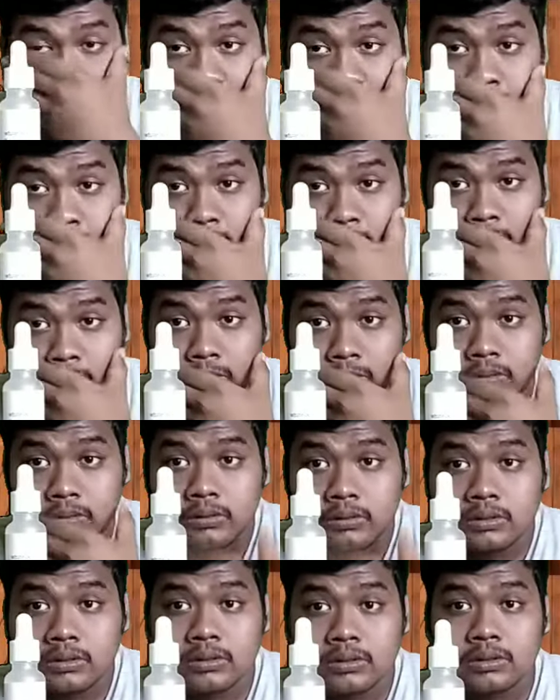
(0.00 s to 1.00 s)
itu
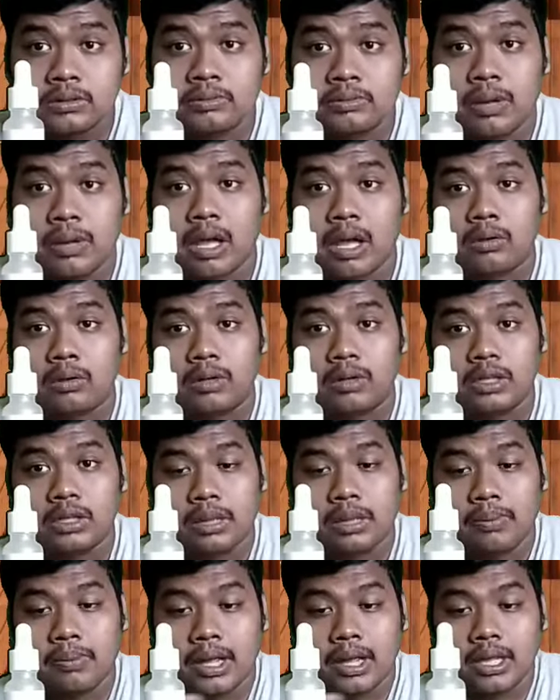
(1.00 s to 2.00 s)
baru
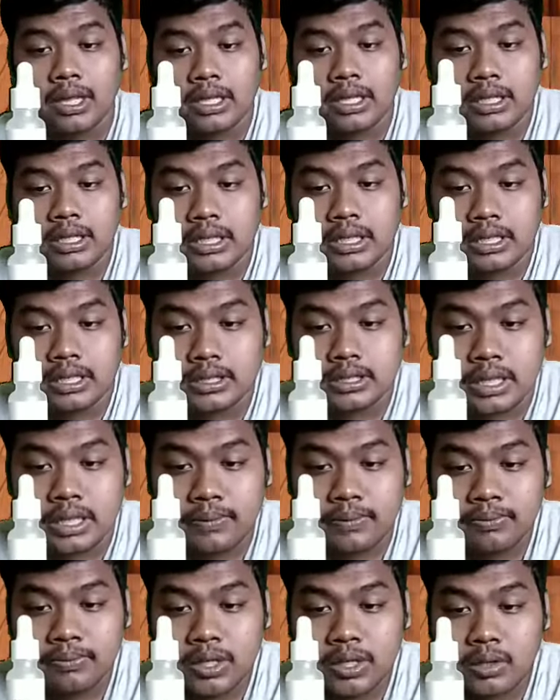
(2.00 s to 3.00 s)
kita pakai ini guys ya
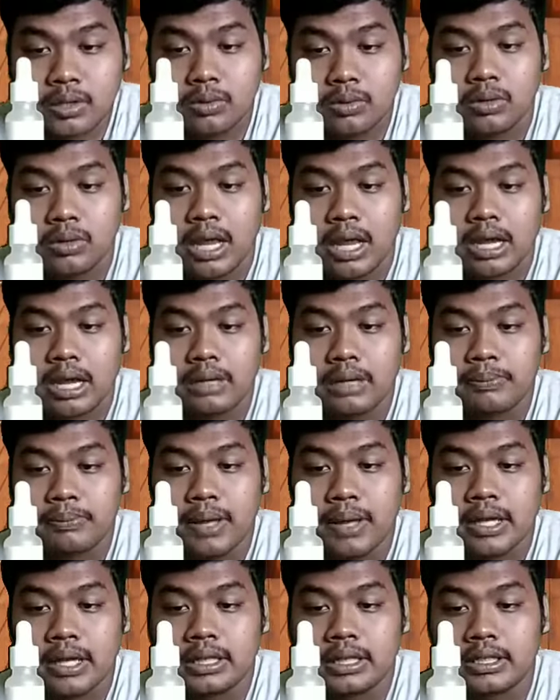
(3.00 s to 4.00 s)
gunakan
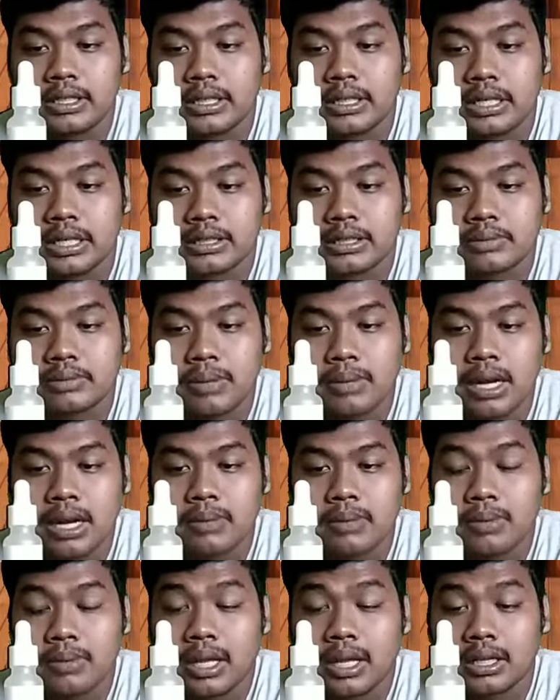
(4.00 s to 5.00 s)
pagi dan
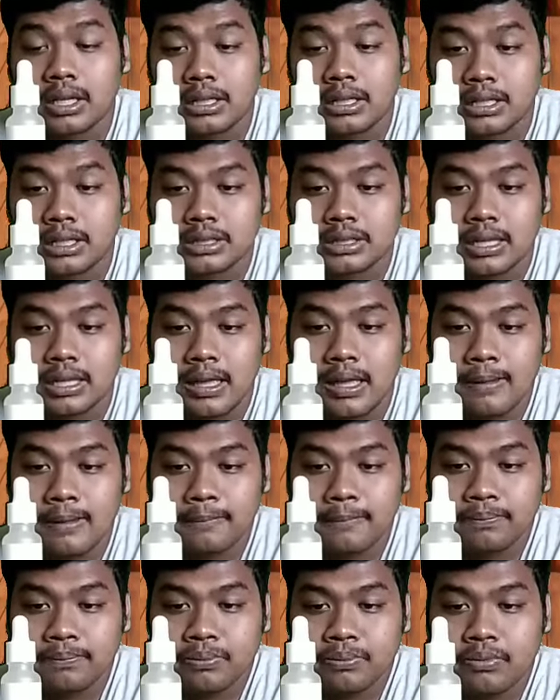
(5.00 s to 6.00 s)
malam hari guys ya
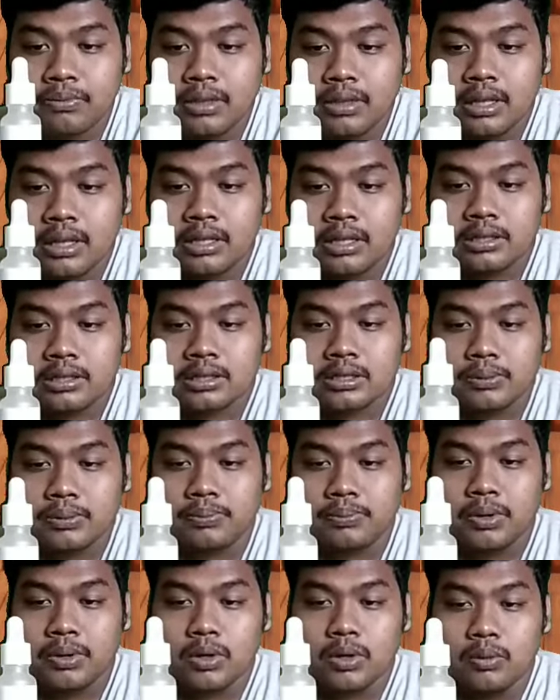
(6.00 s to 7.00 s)

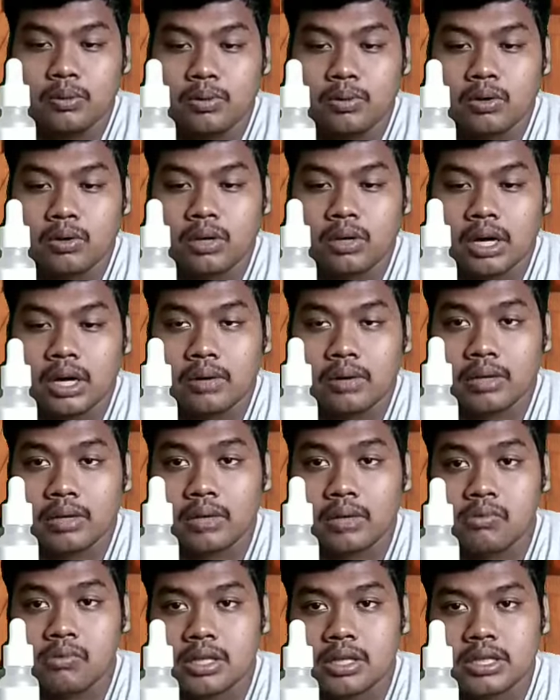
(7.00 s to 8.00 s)
sebelum menggunakan
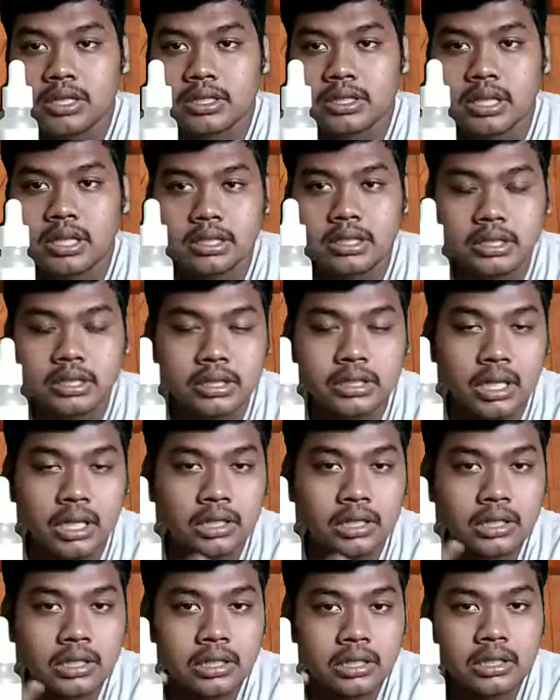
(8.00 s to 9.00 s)
krim aja jadi
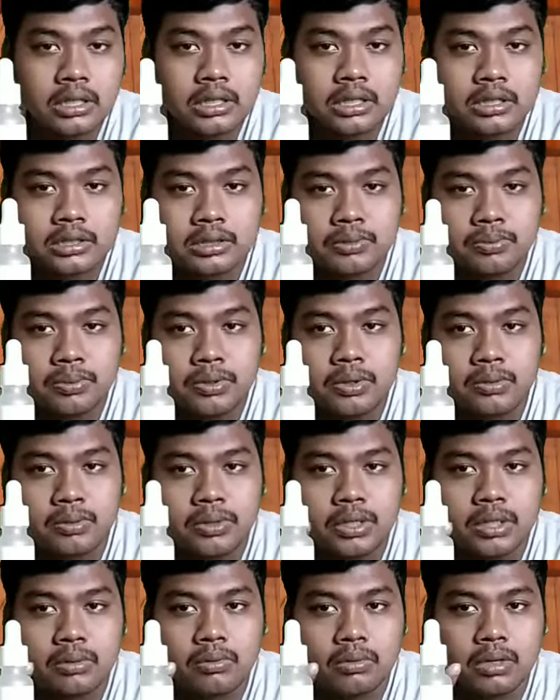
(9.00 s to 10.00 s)
sebelum
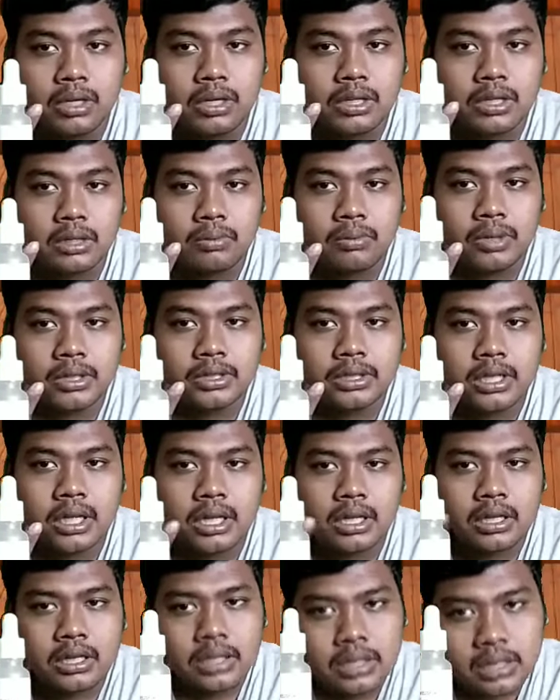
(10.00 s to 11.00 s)
kita menggunakan krim aja
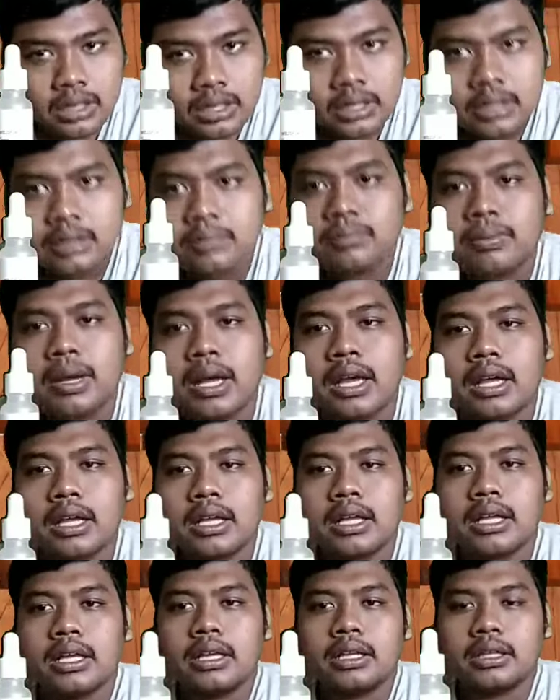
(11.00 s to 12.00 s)

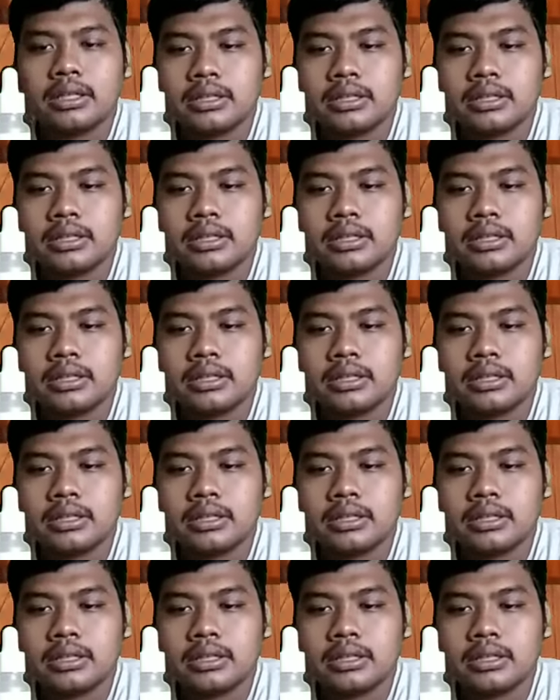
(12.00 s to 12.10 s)
pakai